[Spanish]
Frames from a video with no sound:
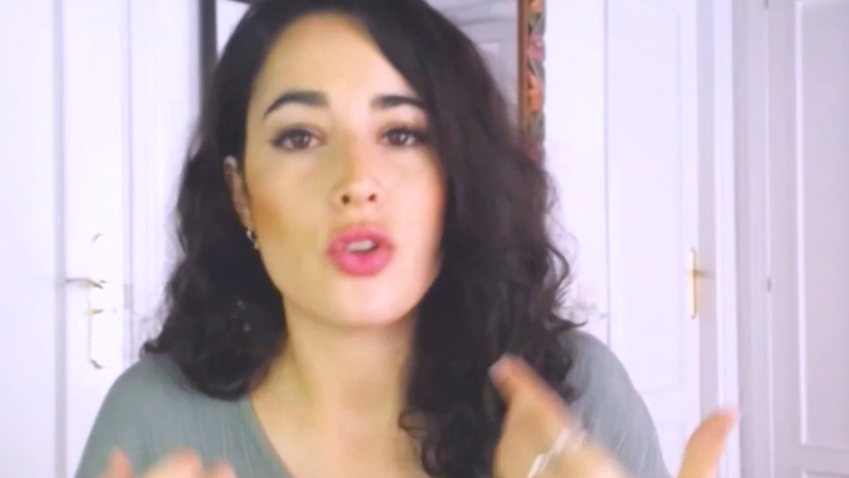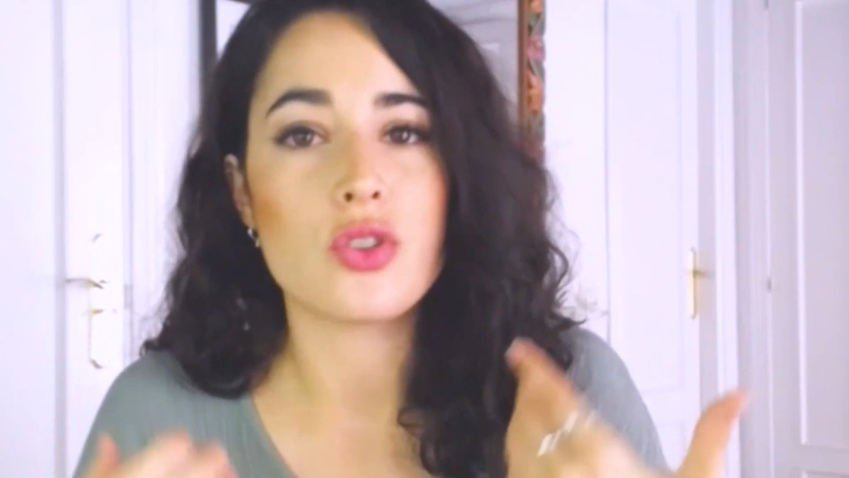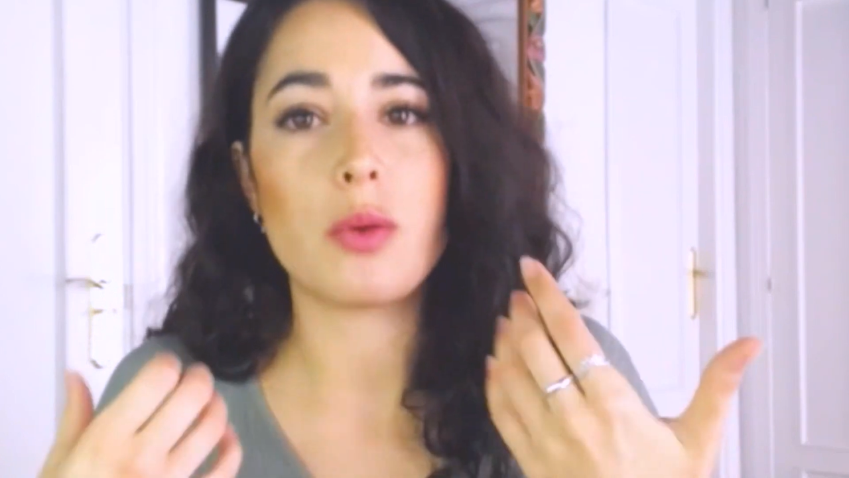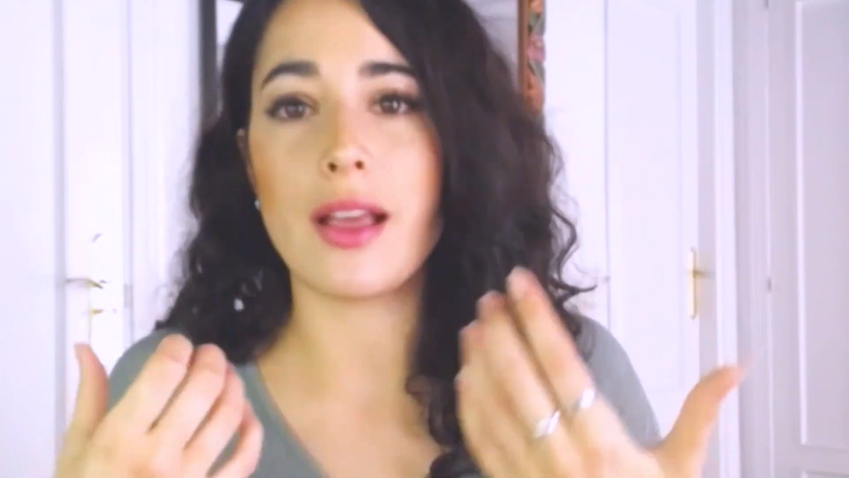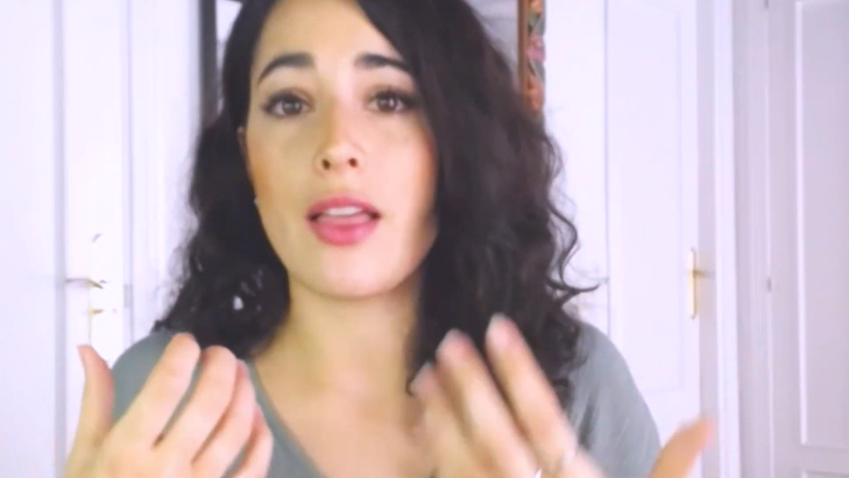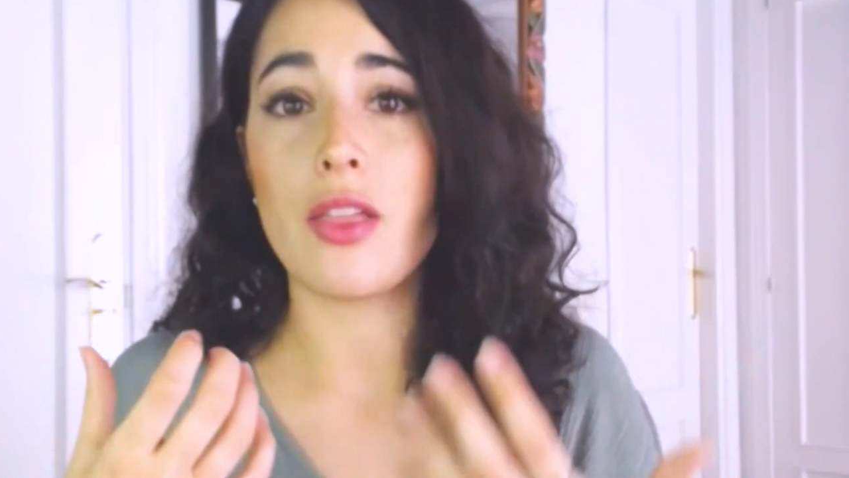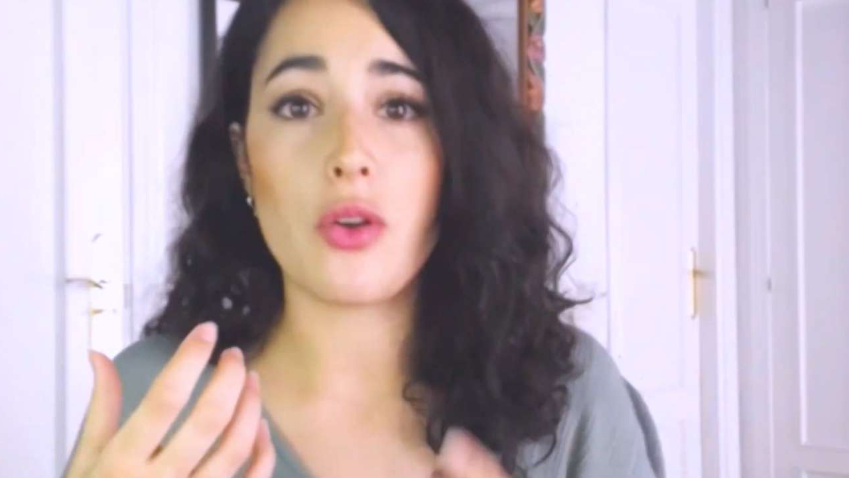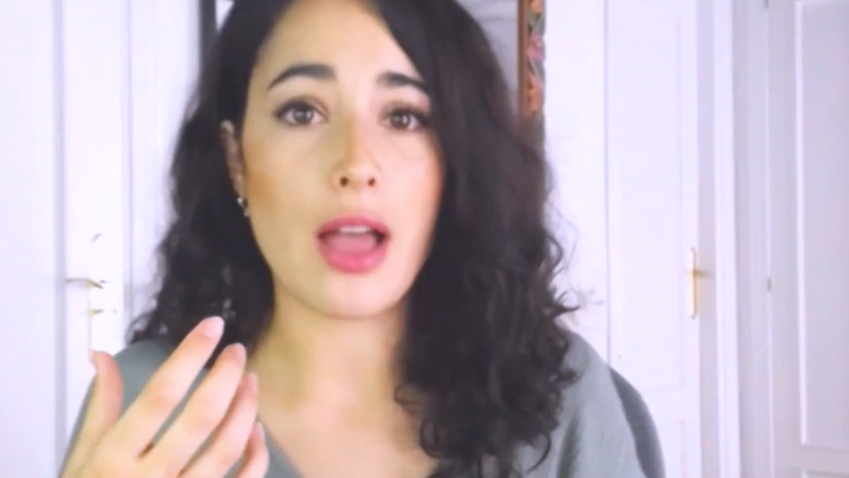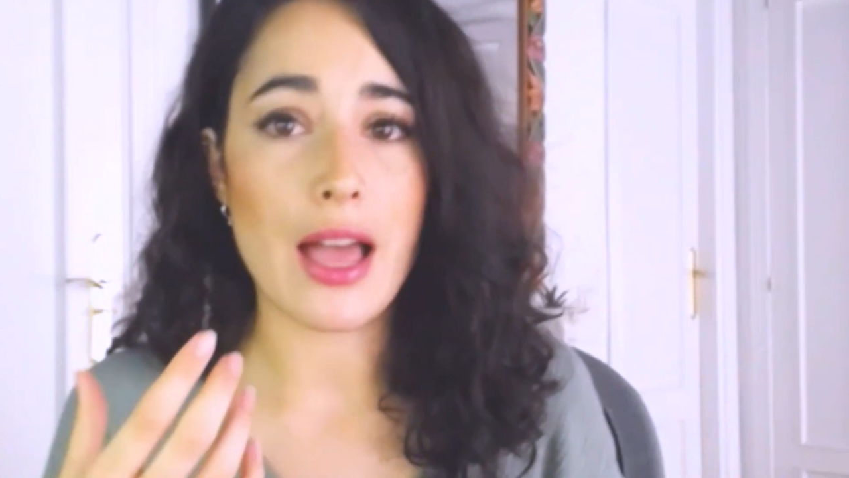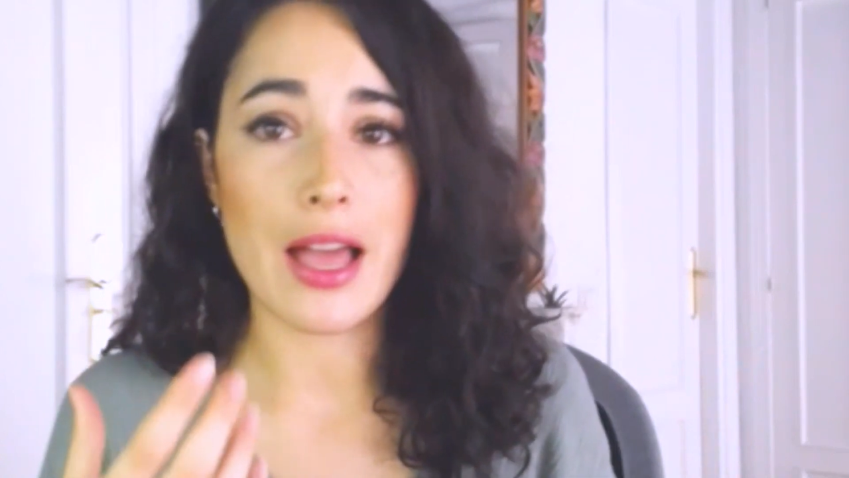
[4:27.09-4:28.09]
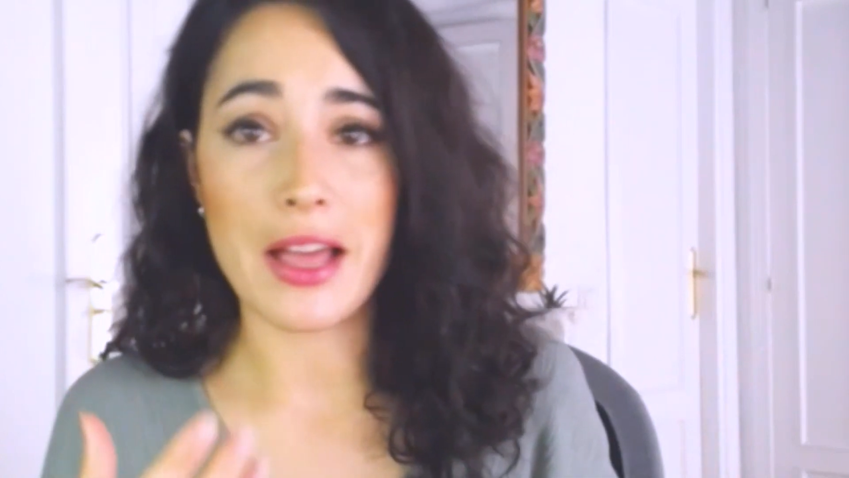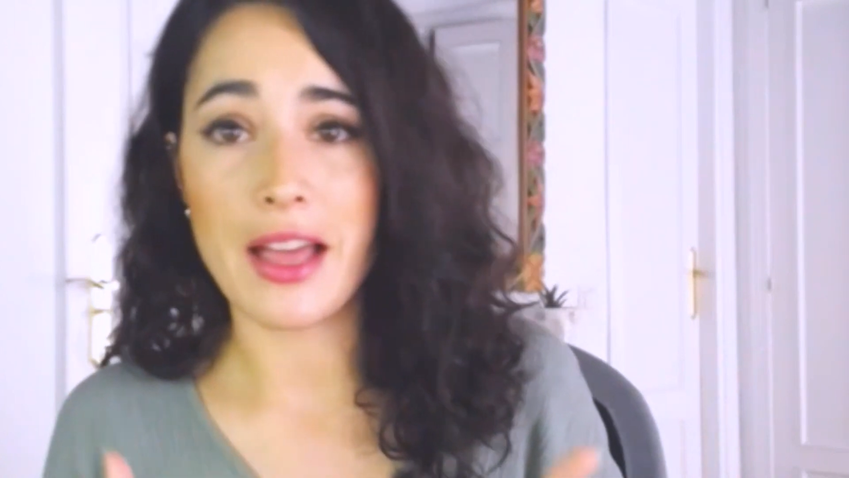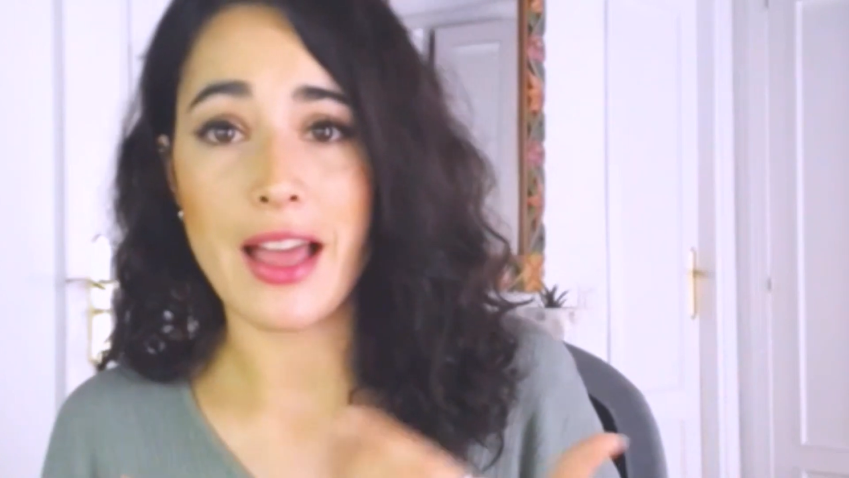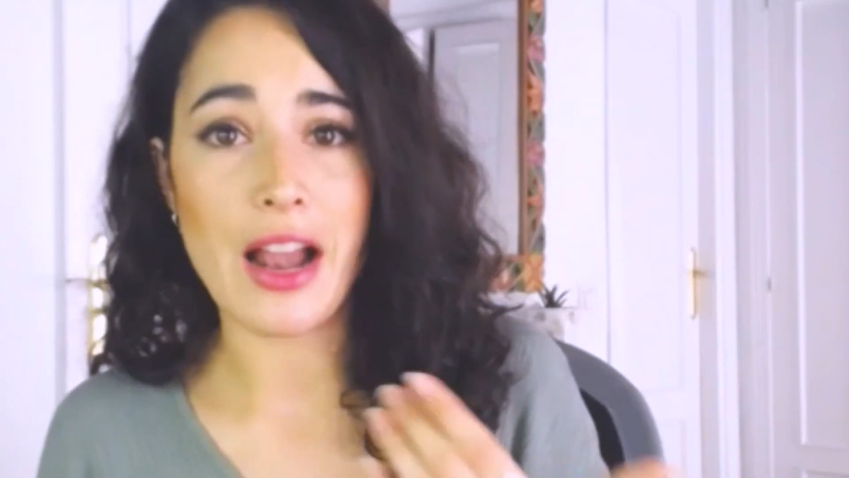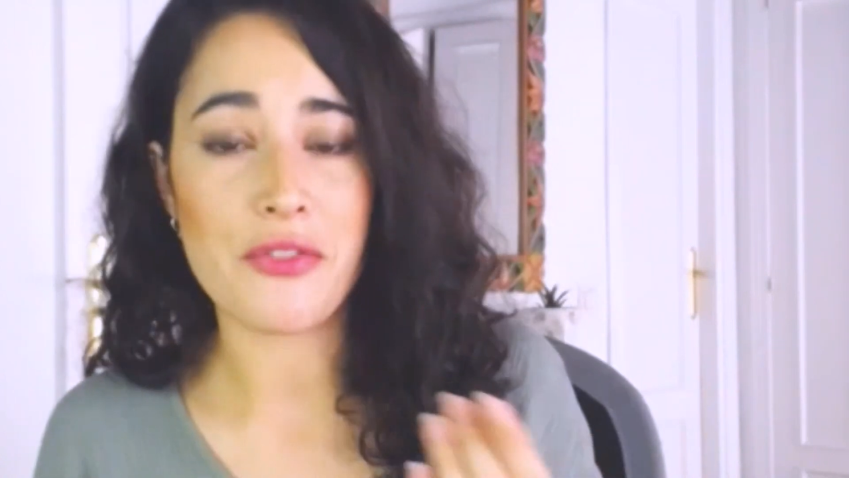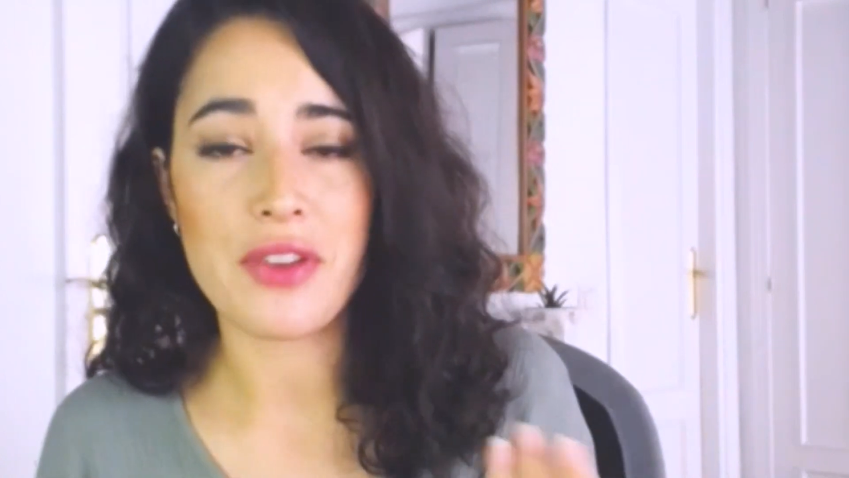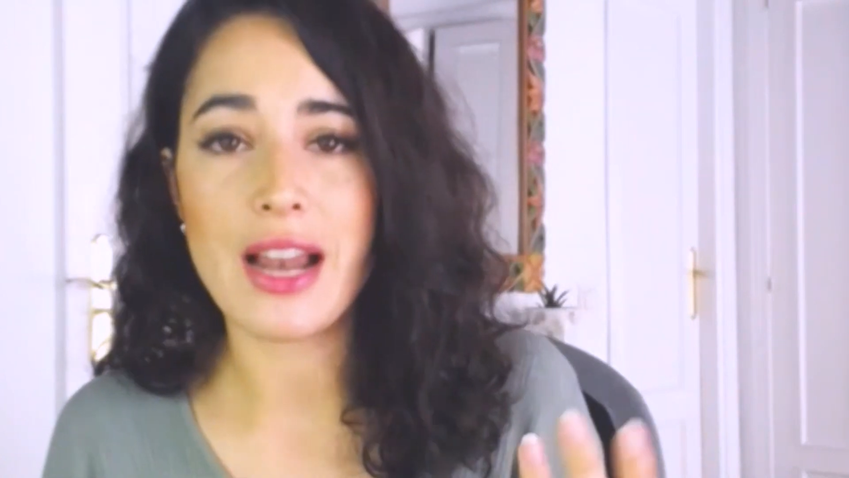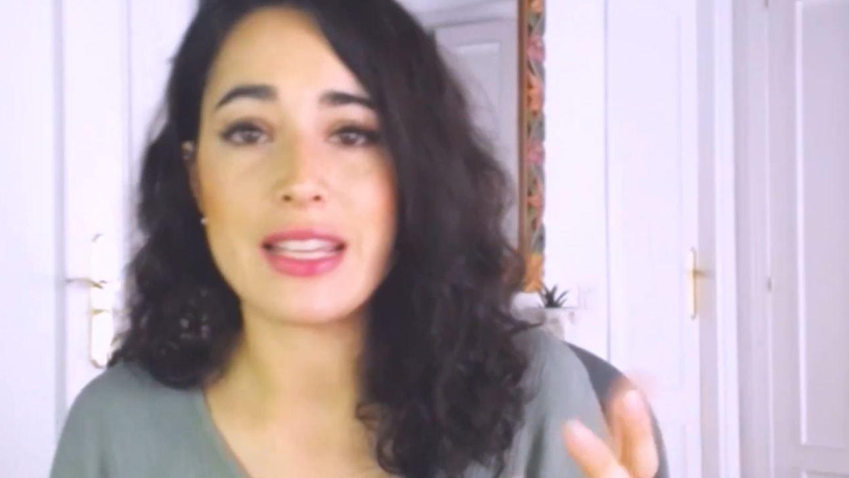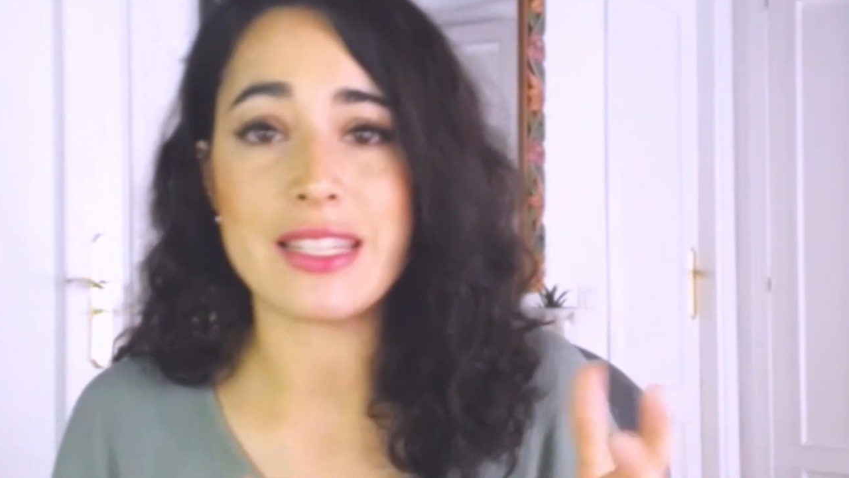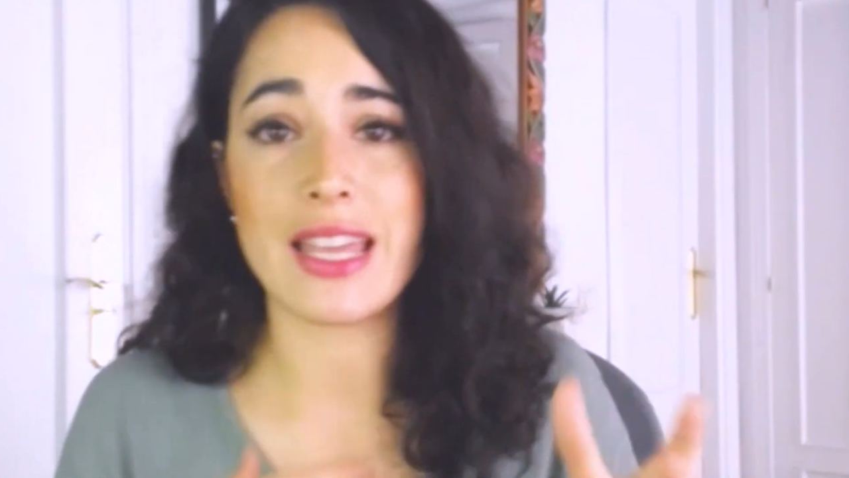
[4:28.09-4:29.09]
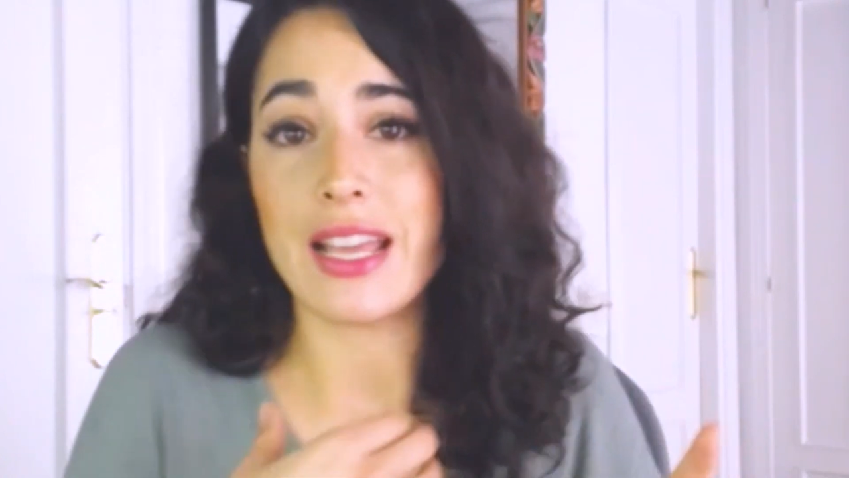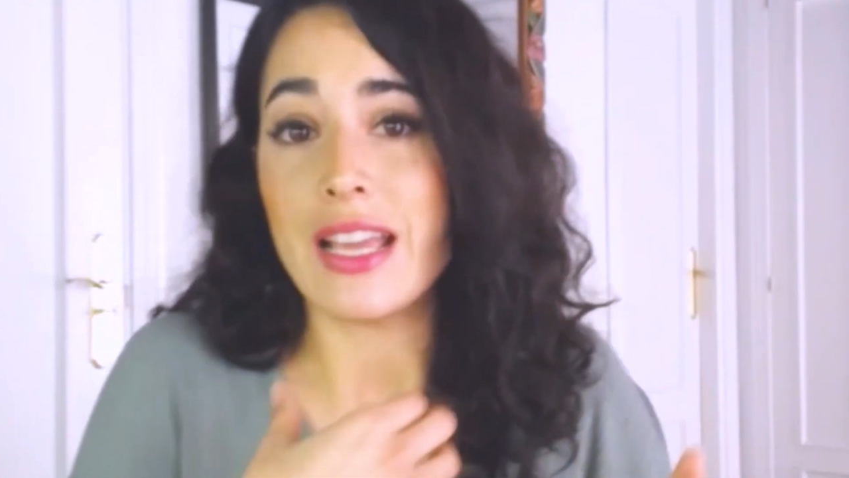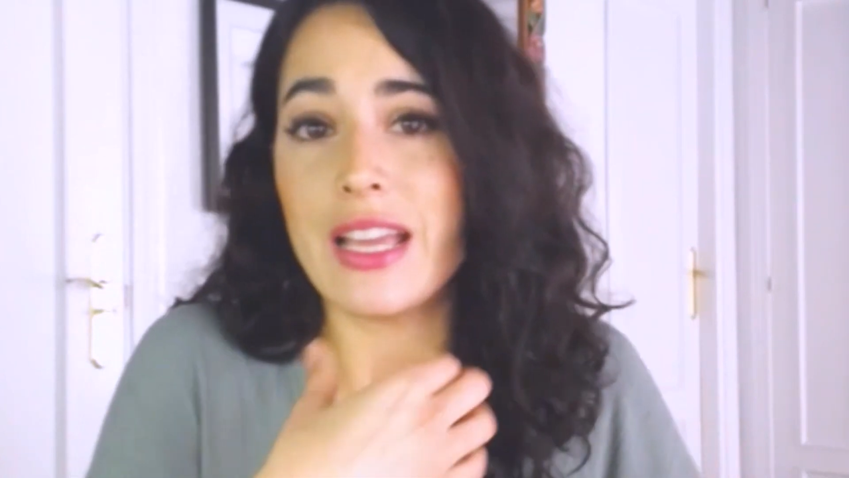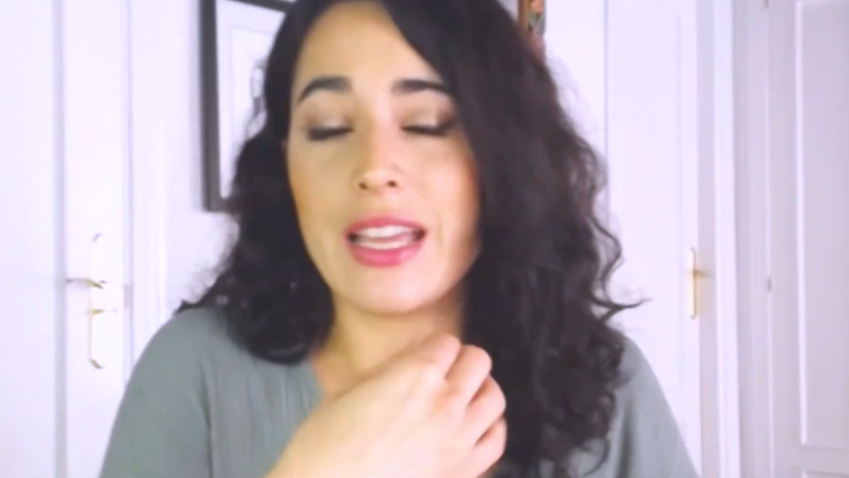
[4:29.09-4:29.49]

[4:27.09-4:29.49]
nos ha obligado a al final estar